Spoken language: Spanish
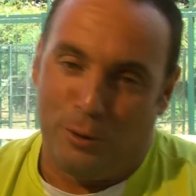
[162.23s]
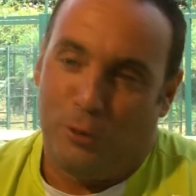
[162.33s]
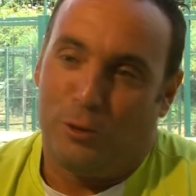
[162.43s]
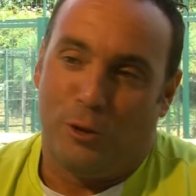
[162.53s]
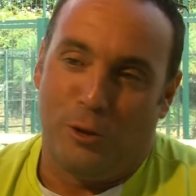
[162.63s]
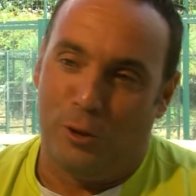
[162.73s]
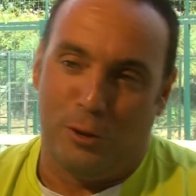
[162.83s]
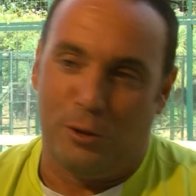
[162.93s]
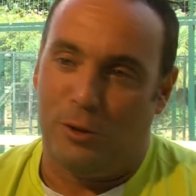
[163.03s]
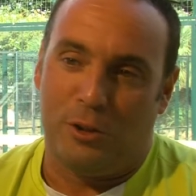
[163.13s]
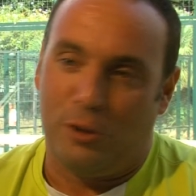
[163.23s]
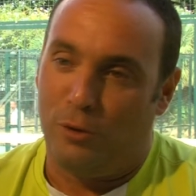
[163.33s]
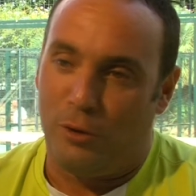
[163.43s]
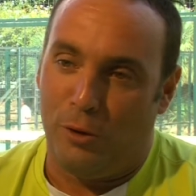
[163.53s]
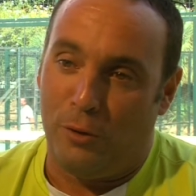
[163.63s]
son, todos, son
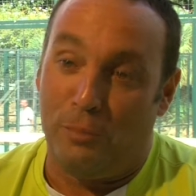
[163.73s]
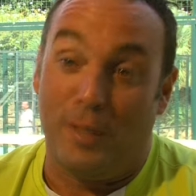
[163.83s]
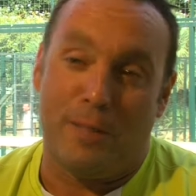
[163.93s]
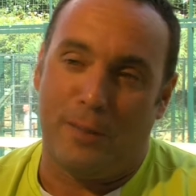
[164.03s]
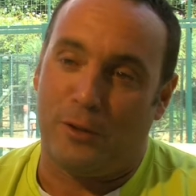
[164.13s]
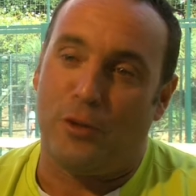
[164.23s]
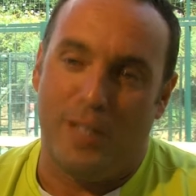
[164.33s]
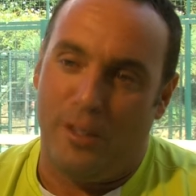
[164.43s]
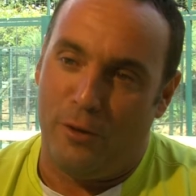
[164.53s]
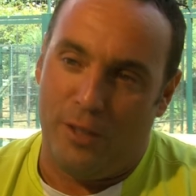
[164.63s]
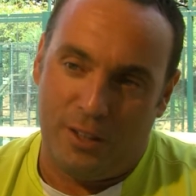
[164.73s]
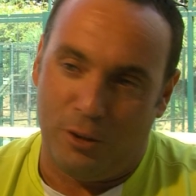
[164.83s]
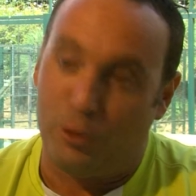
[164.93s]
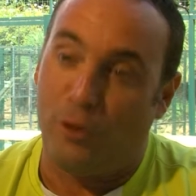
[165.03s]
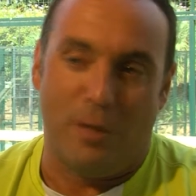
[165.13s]
todos, más que patrocinadores,
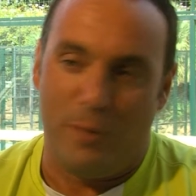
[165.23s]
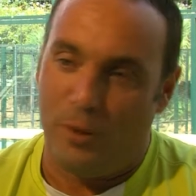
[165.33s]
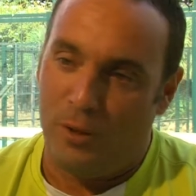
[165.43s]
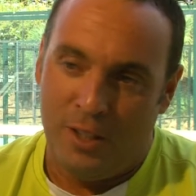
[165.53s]
son todos amigos.